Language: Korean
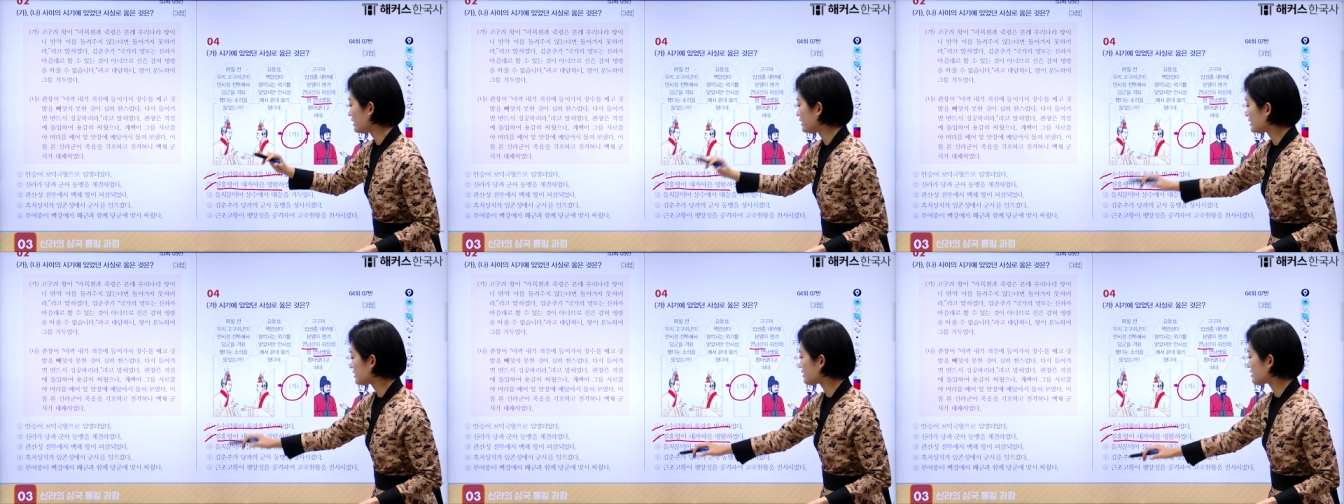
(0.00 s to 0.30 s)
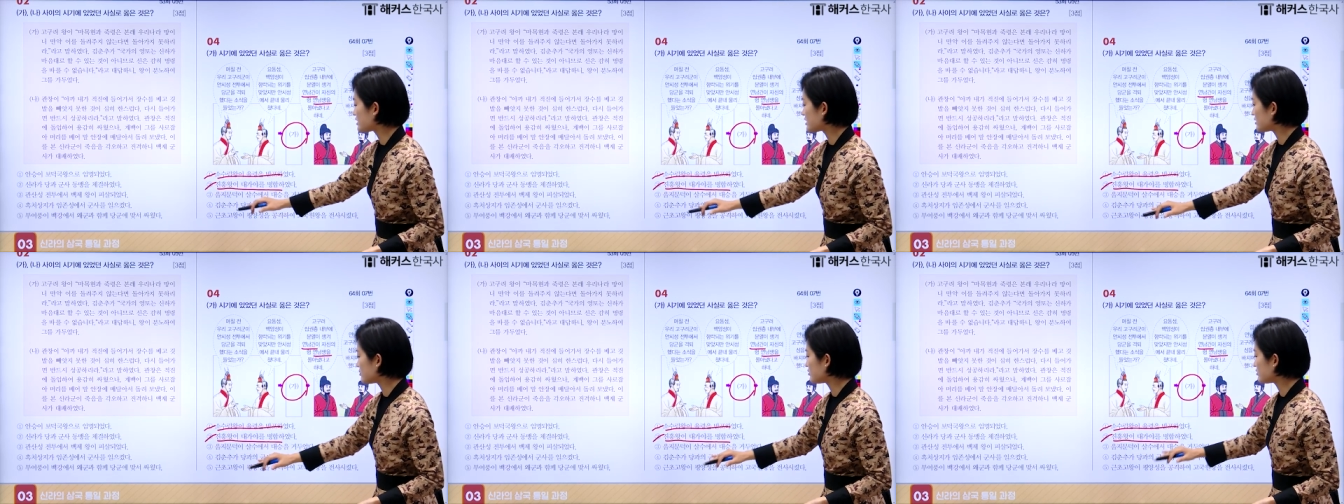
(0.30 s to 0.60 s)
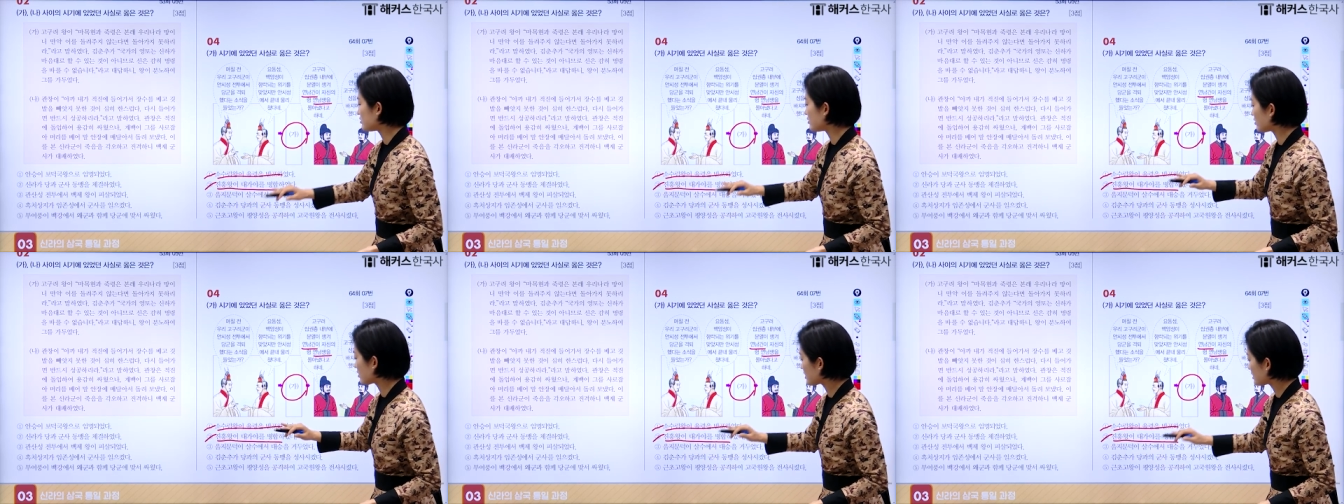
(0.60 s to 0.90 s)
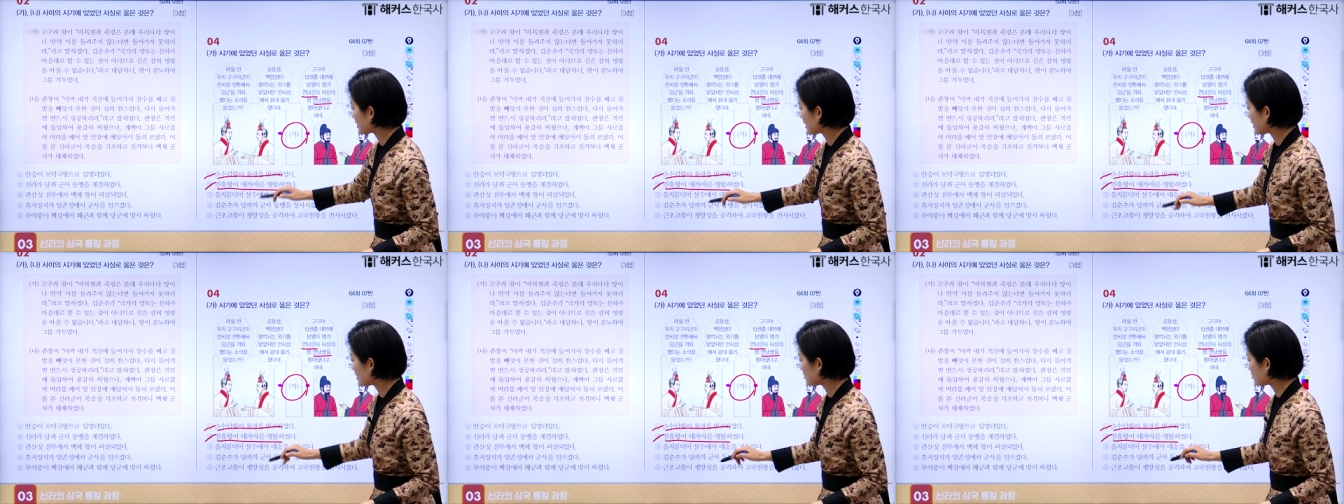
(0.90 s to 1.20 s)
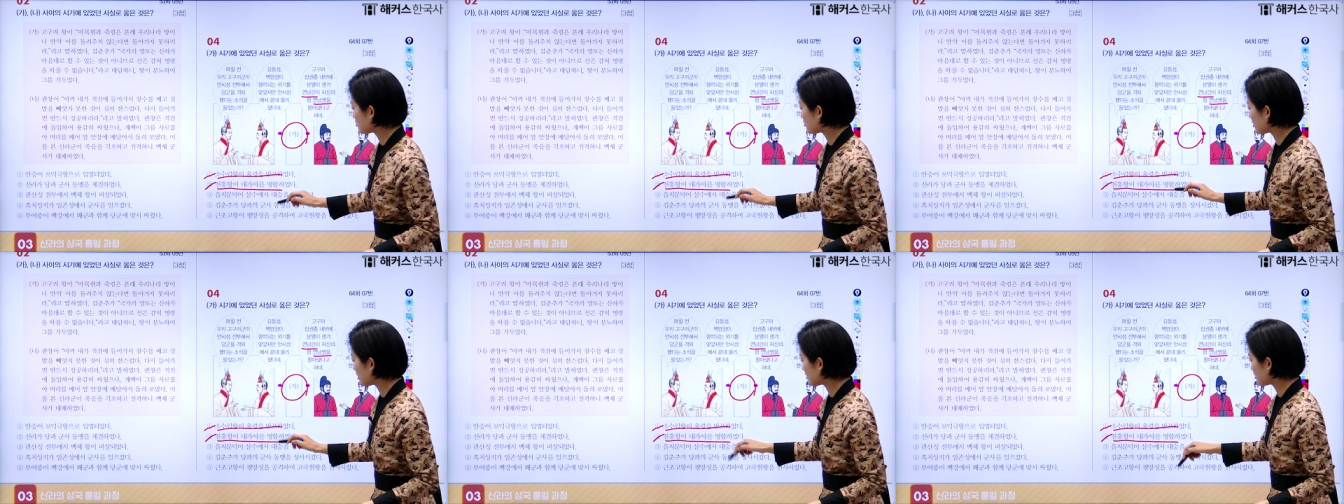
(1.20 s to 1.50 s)
을지문덕이
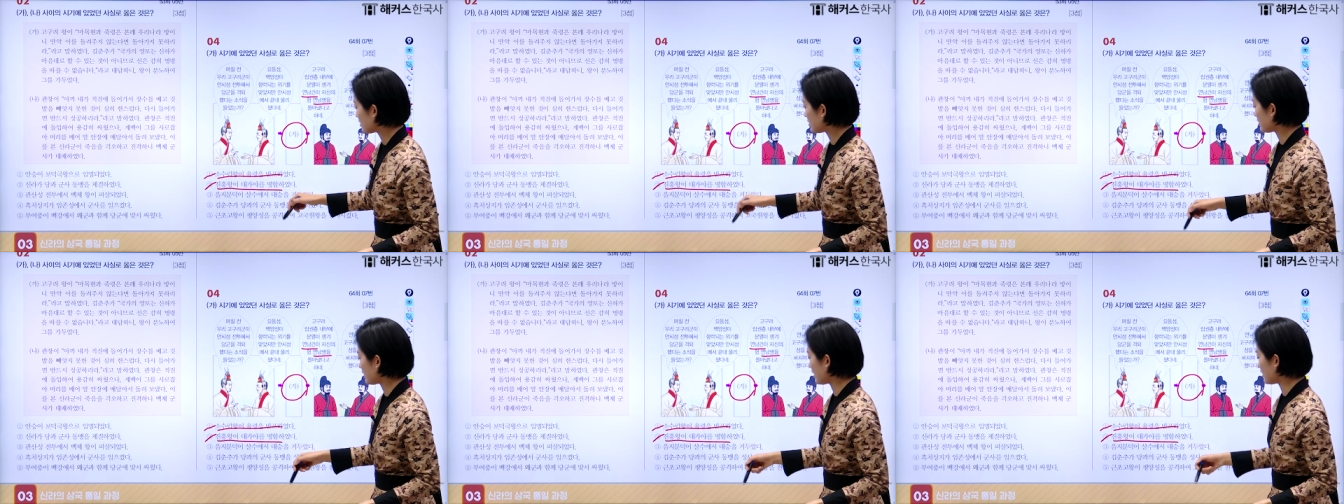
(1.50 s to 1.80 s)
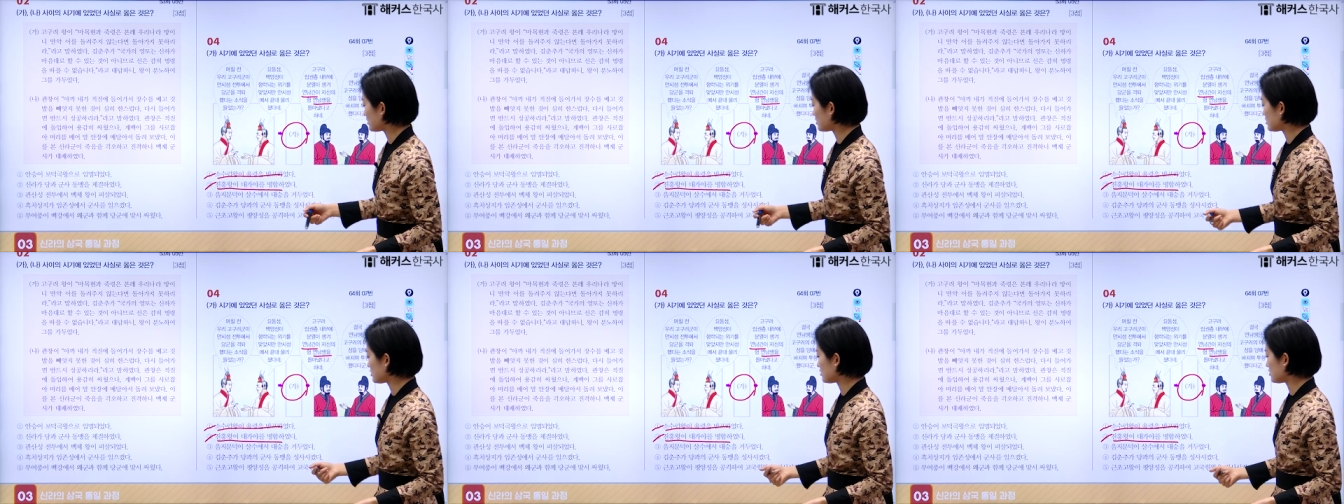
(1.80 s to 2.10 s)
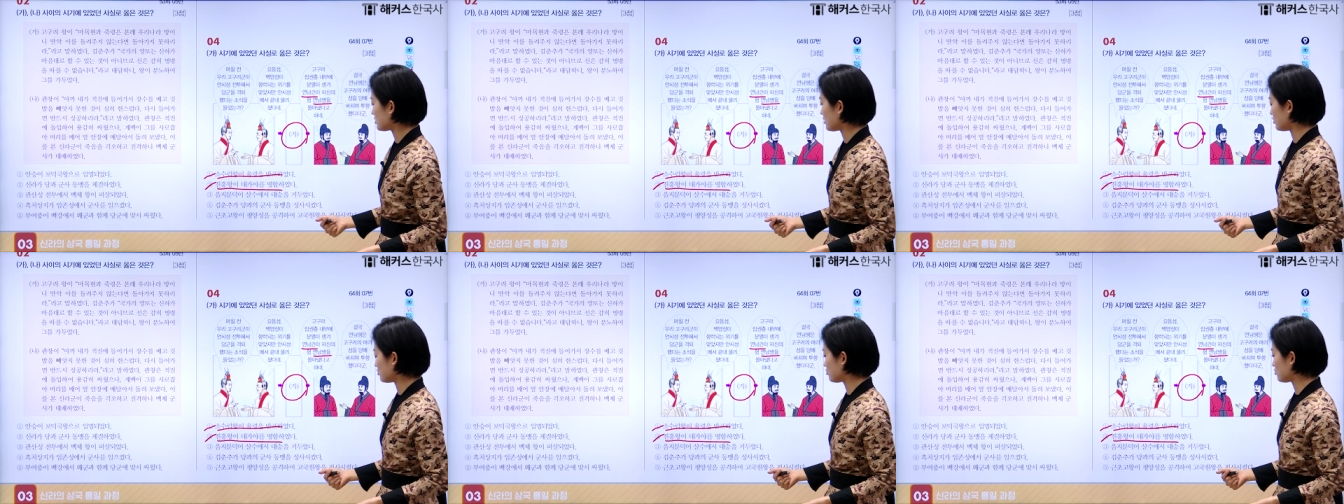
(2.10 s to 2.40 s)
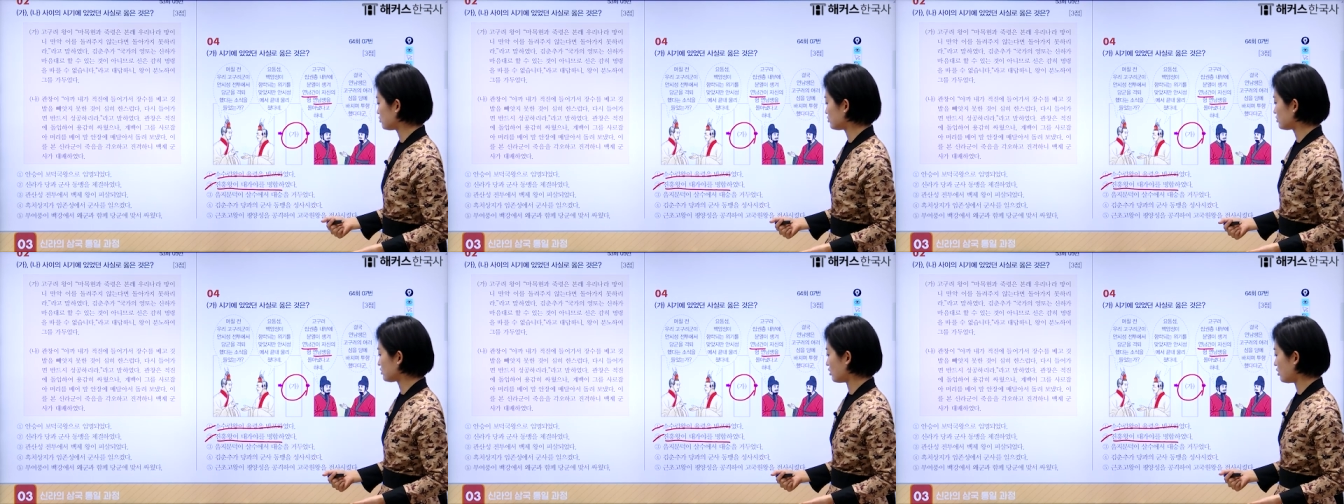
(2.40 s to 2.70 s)
살수에서 대승을 거두,